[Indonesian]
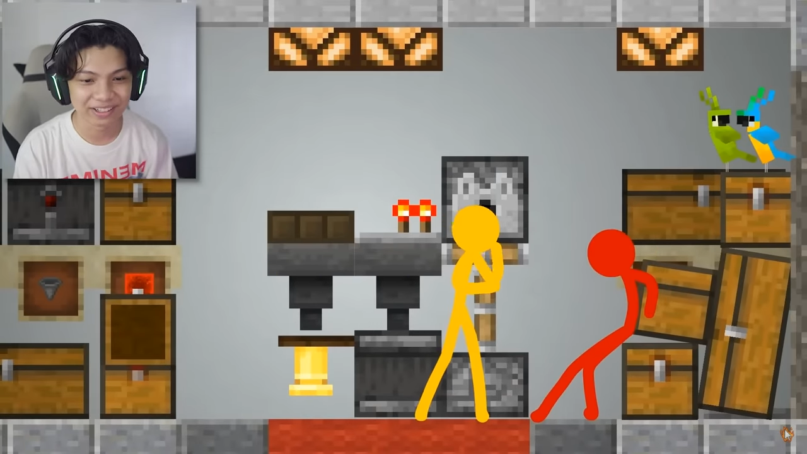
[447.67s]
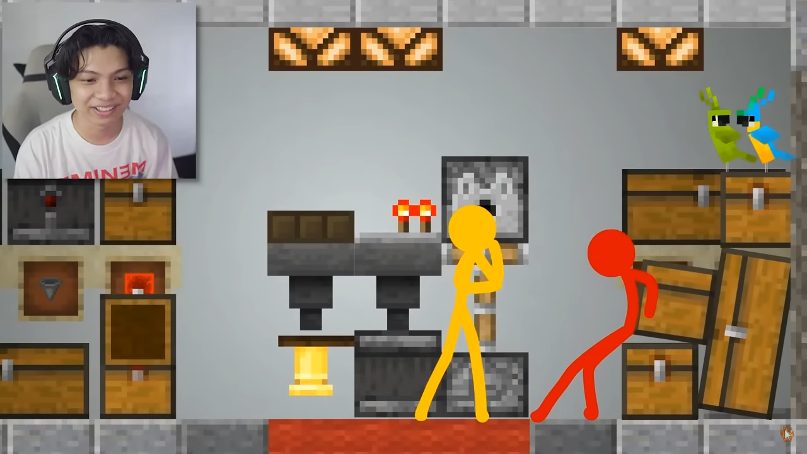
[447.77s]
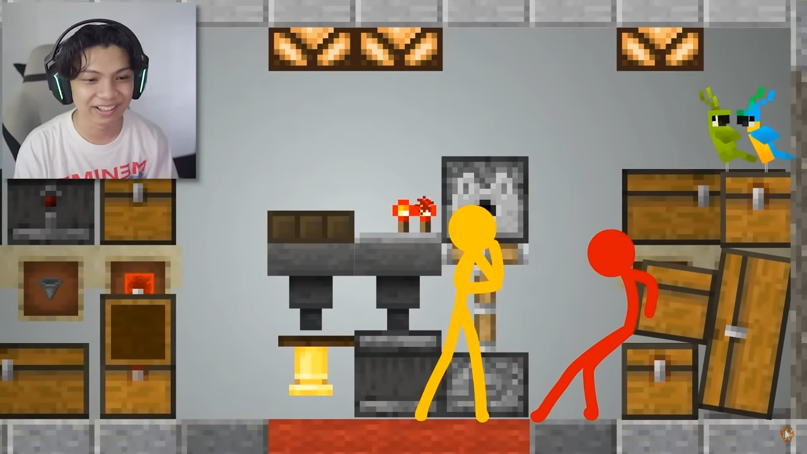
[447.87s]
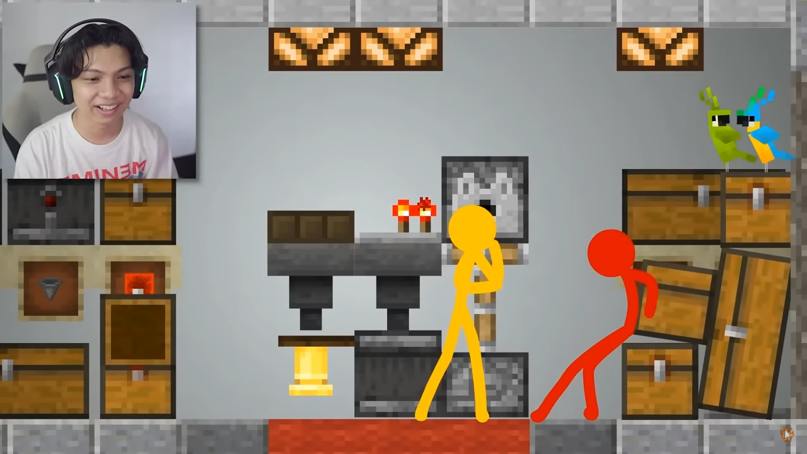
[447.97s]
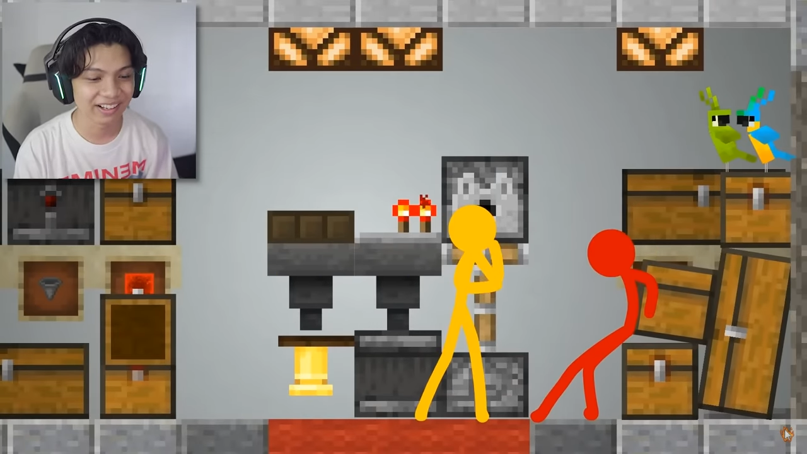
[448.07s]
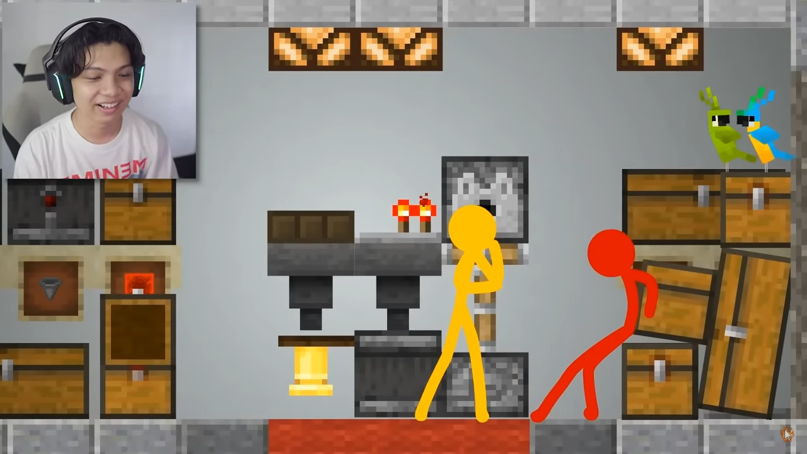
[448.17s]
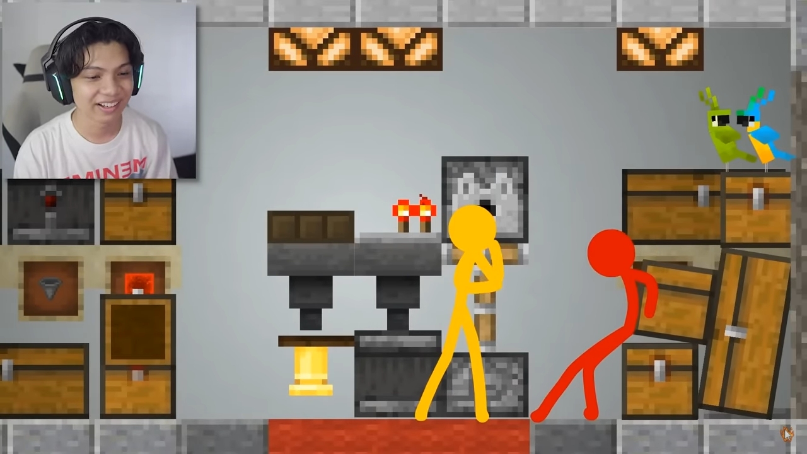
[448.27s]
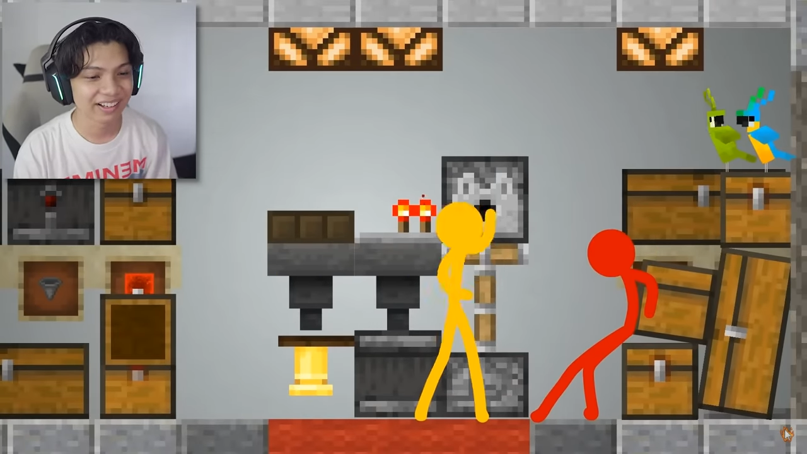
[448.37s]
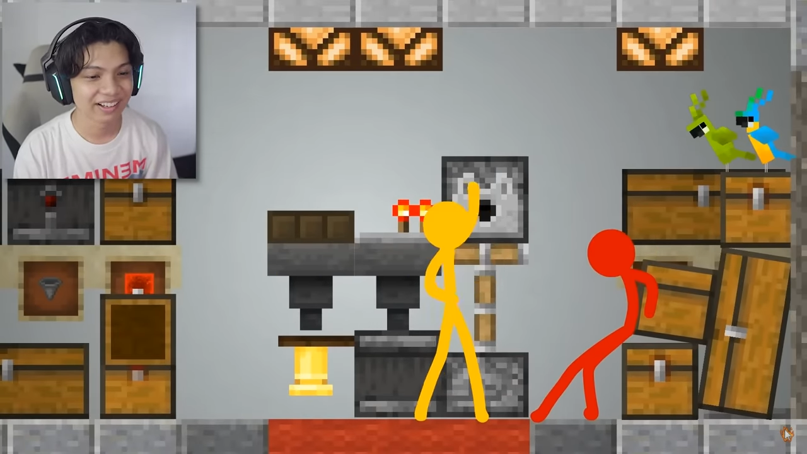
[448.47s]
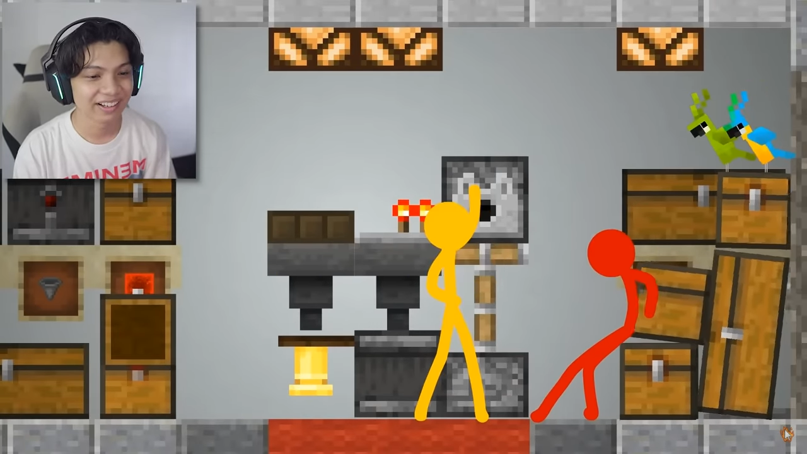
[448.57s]
ini ya.
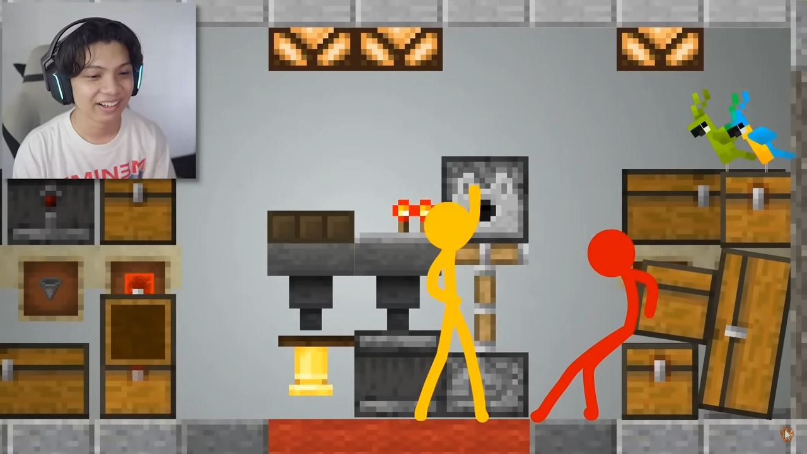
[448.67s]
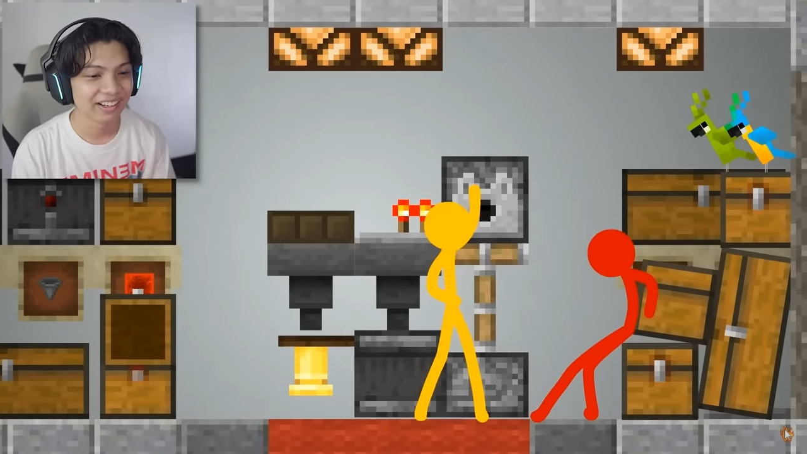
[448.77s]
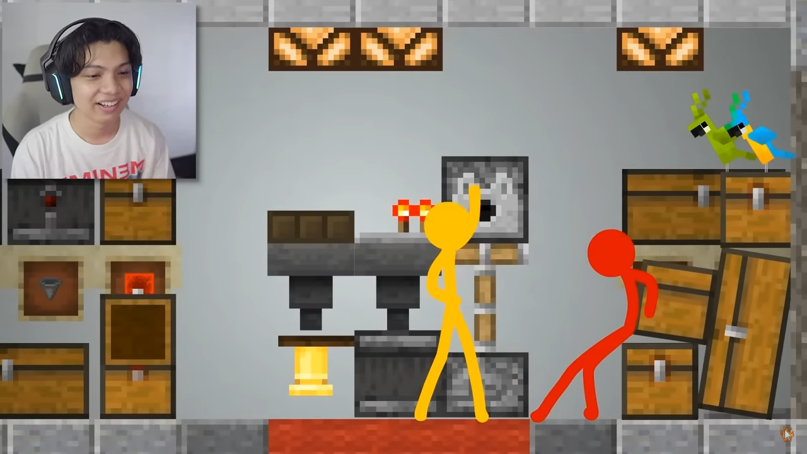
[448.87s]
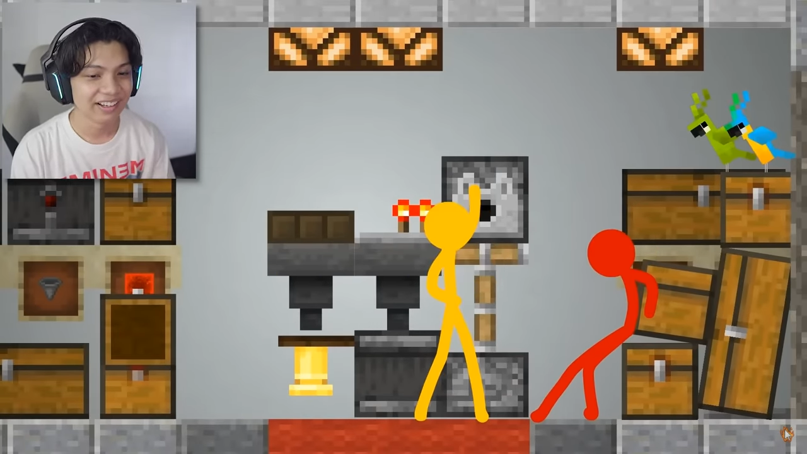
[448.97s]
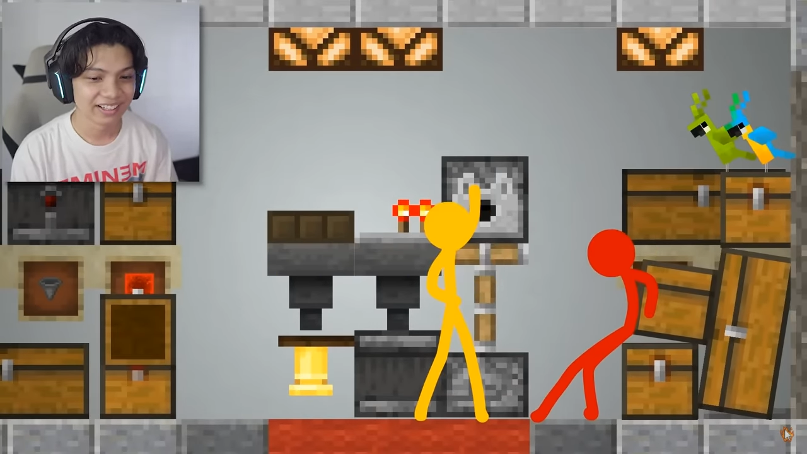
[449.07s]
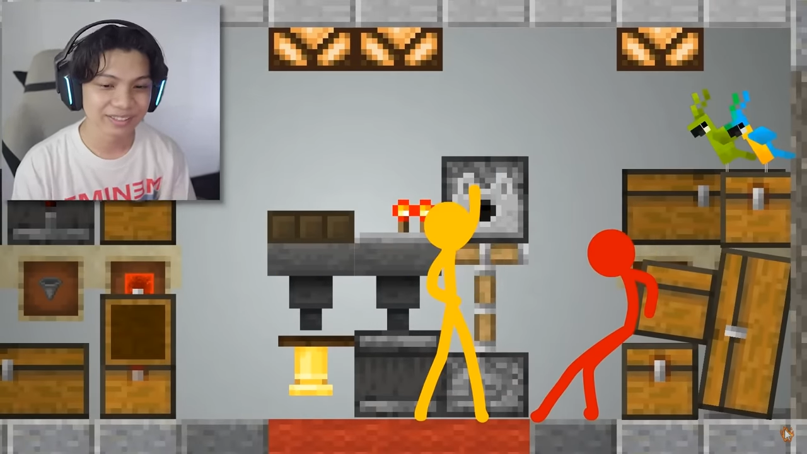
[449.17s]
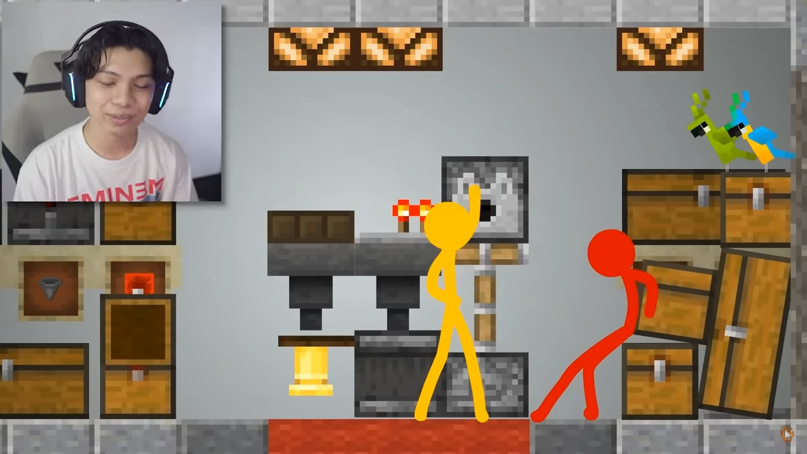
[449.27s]
Ini